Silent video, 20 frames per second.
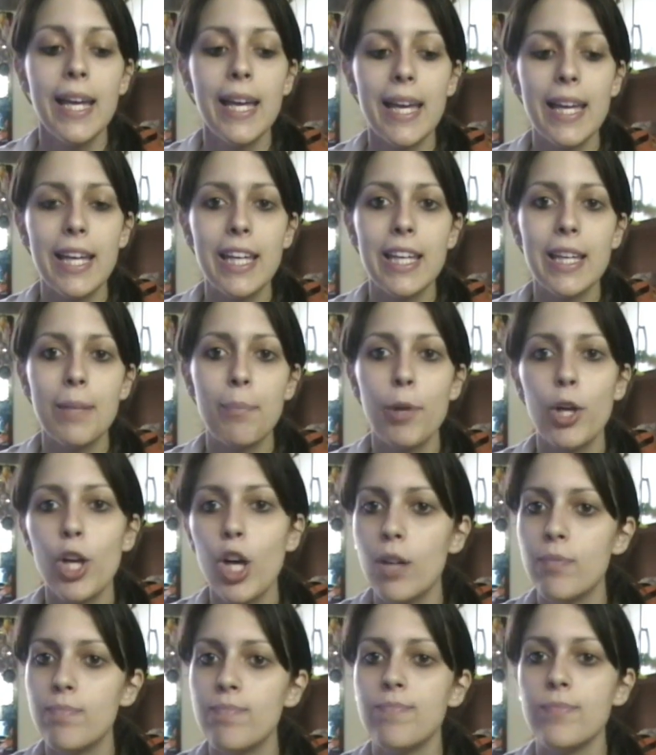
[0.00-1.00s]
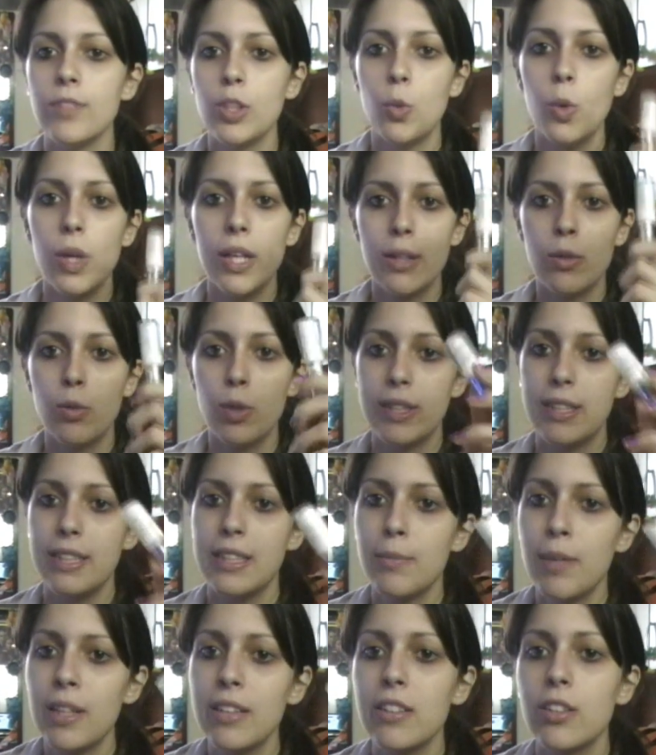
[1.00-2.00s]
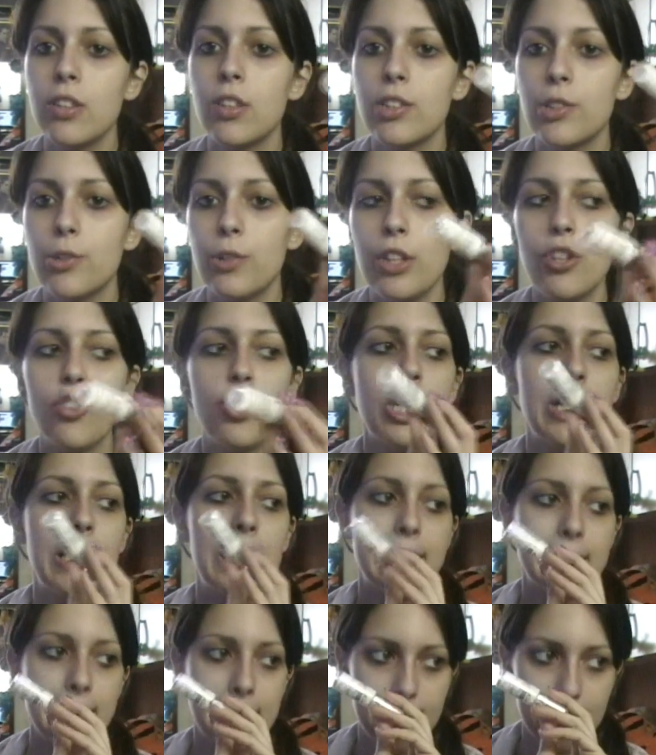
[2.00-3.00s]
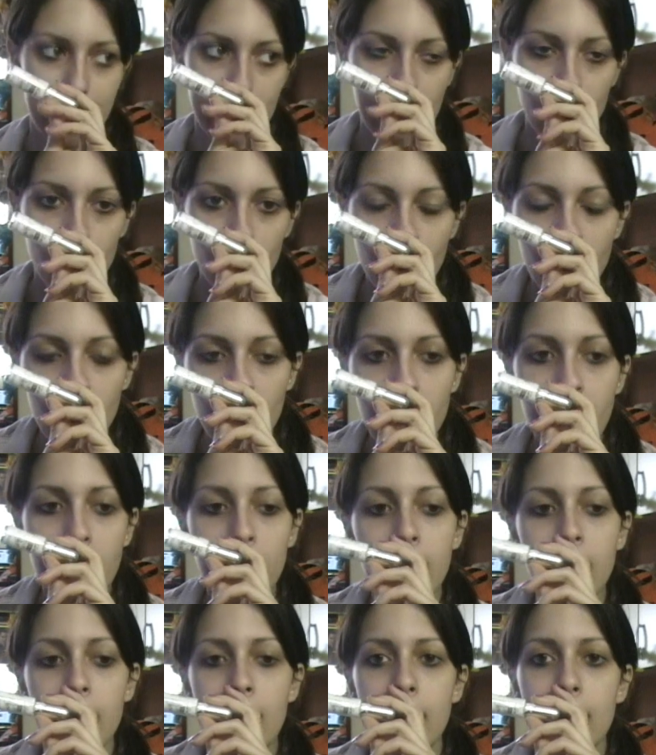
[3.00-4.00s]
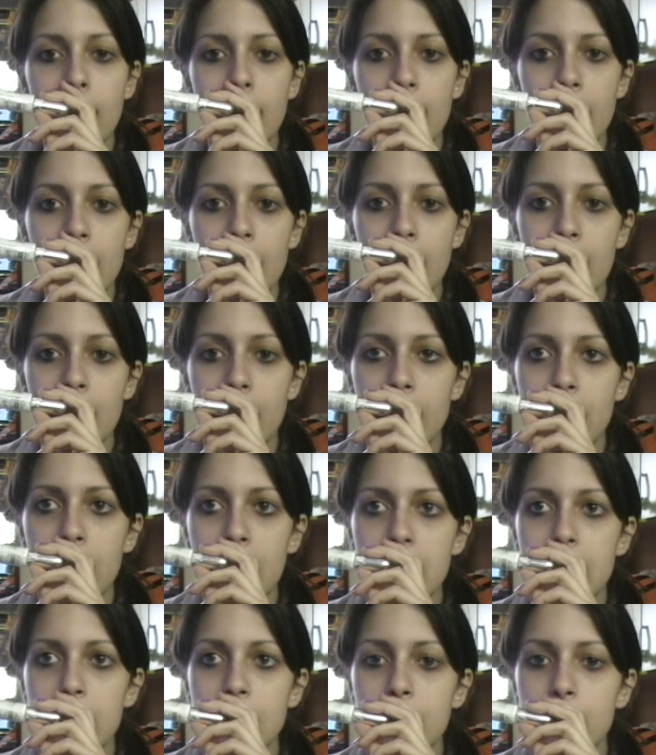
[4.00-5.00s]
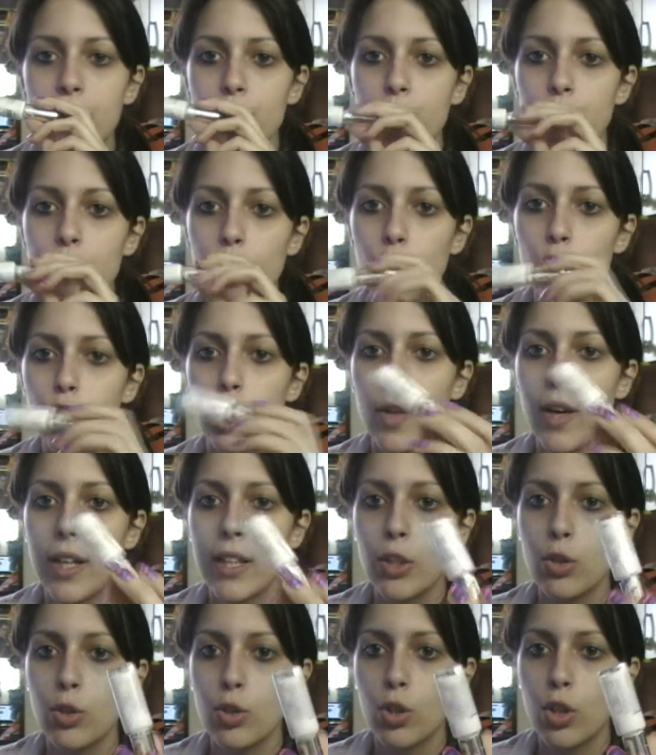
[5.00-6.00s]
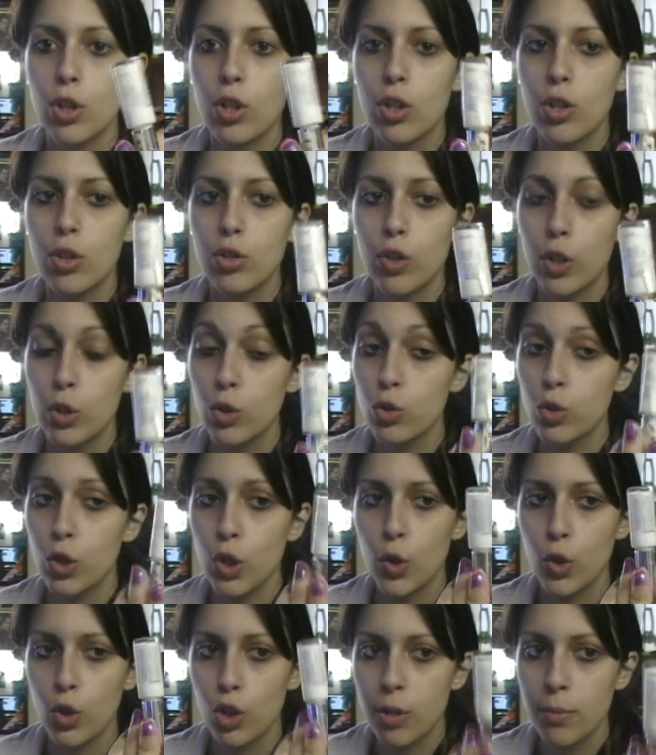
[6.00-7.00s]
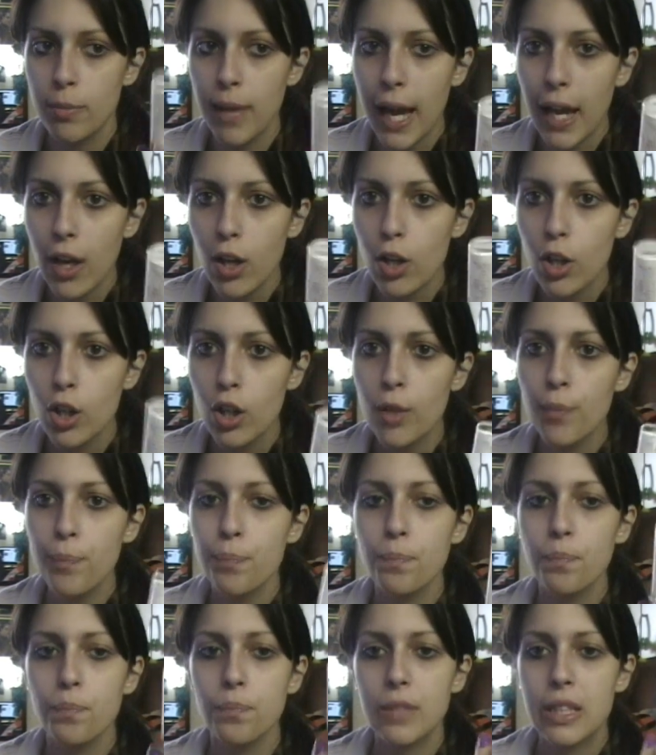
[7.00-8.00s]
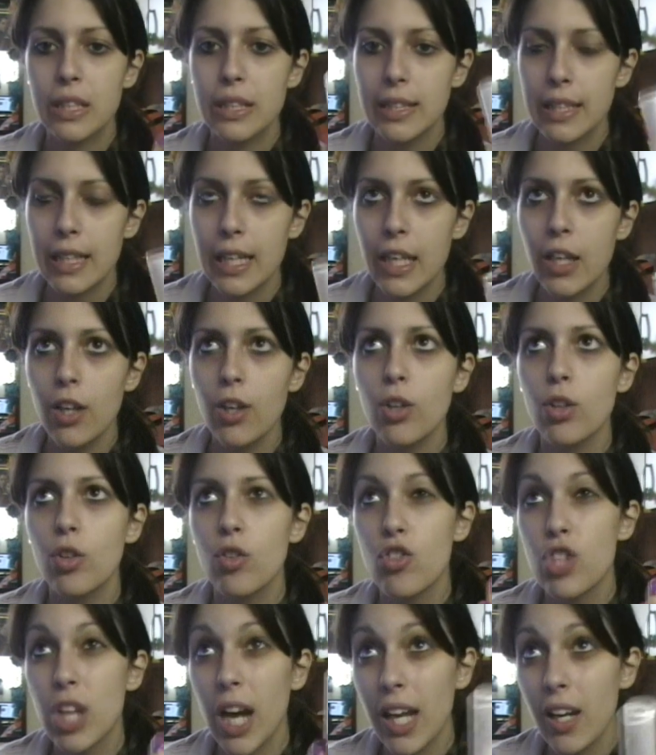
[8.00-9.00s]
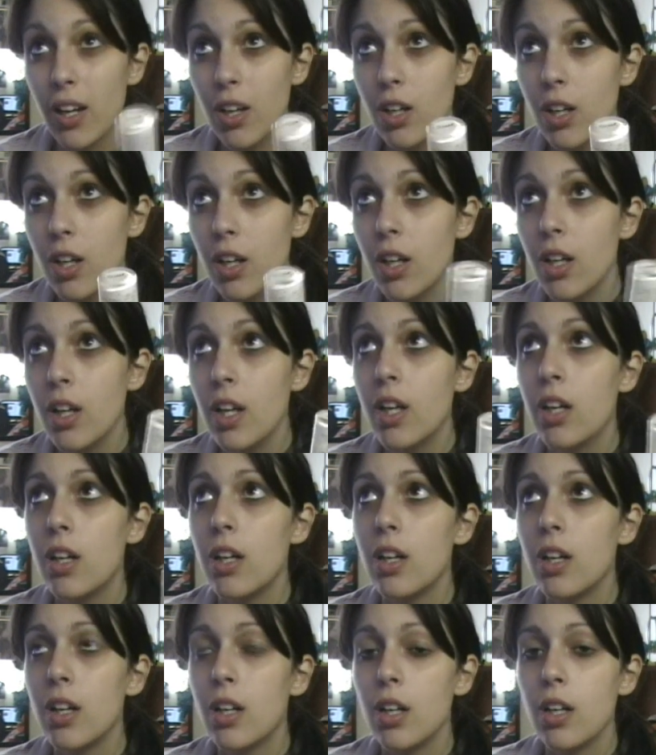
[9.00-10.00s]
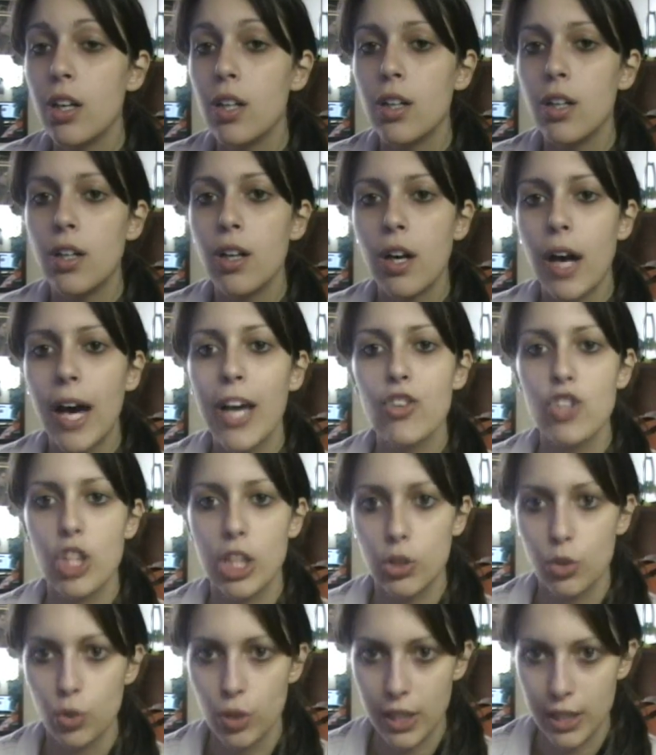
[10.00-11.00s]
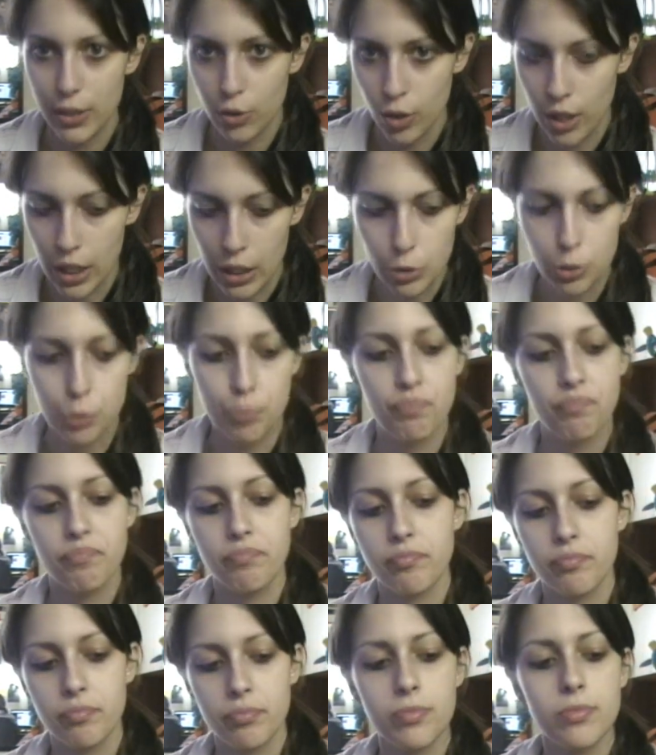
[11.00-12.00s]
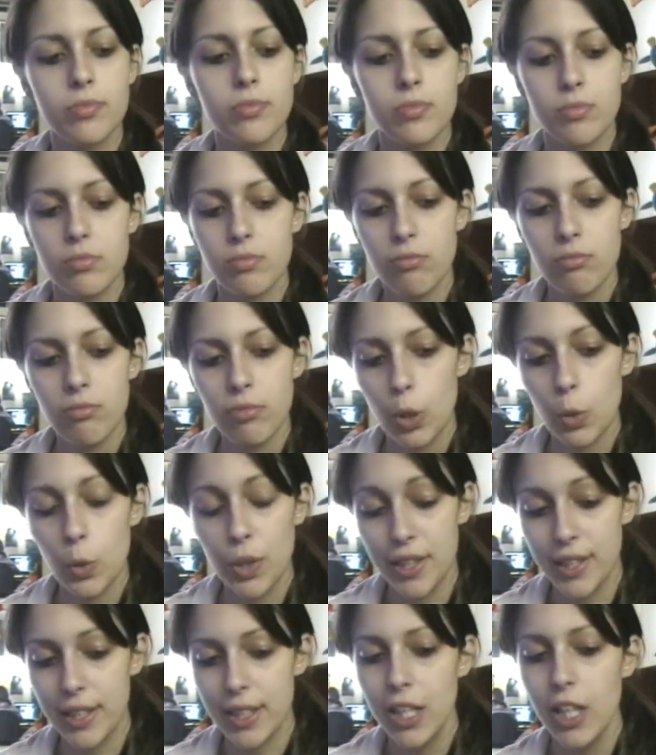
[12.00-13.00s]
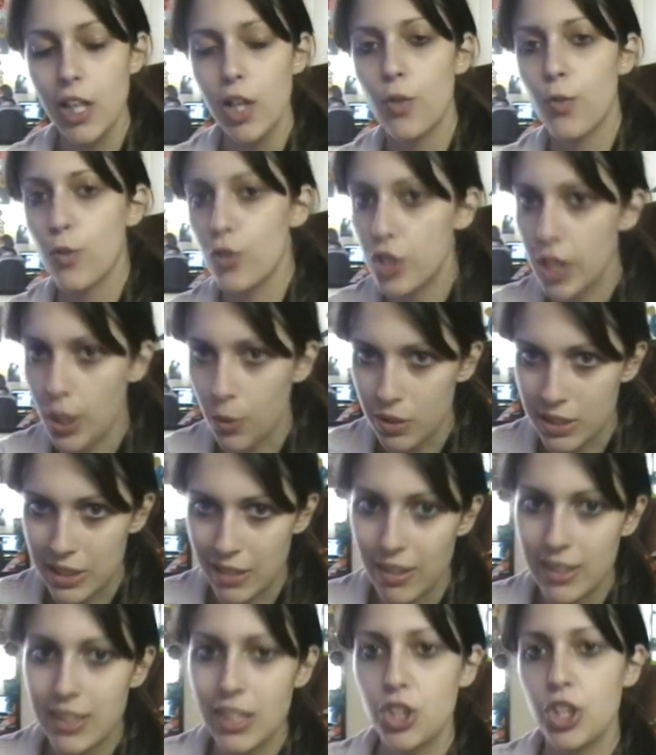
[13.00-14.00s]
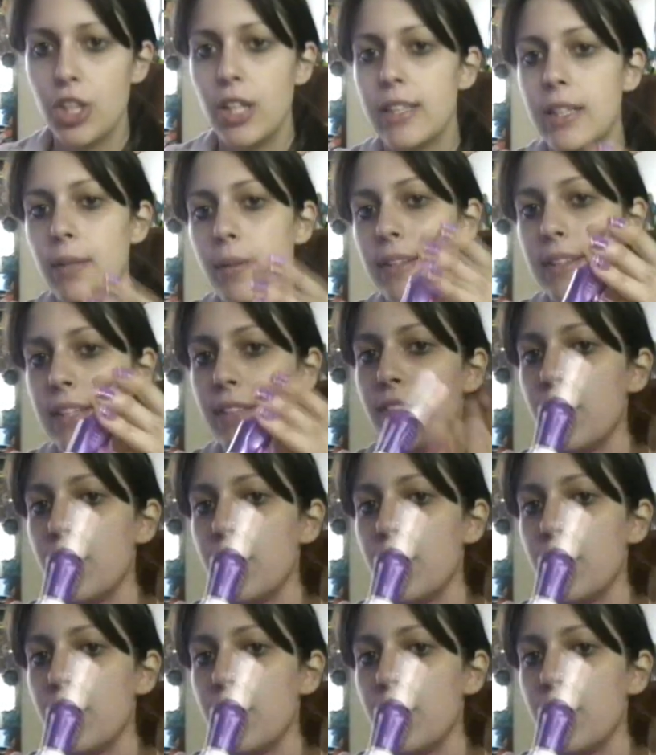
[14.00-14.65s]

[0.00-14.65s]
E però mh, que questi smalti costano all'incirca 7 euro e mh, li ho trovati solo, ho trovato solo il colore bianco, mh, nero, giallo, uh, argento e dorato quindi non c'è questa vasta scelta mentre